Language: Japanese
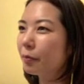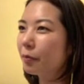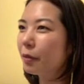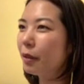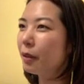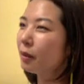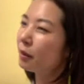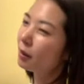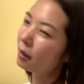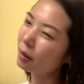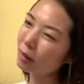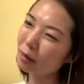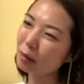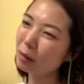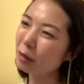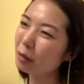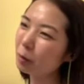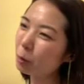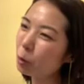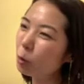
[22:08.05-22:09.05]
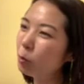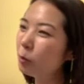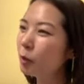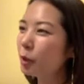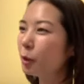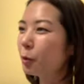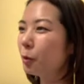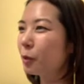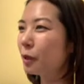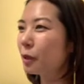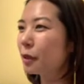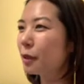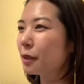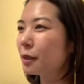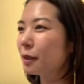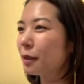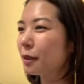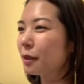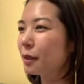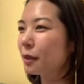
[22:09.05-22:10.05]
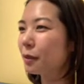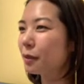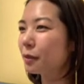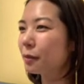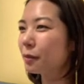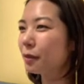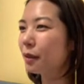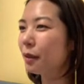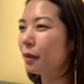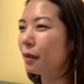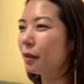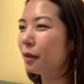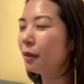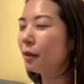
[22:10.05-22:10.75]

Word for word: なんか小麦と同じ扱いな気がするな。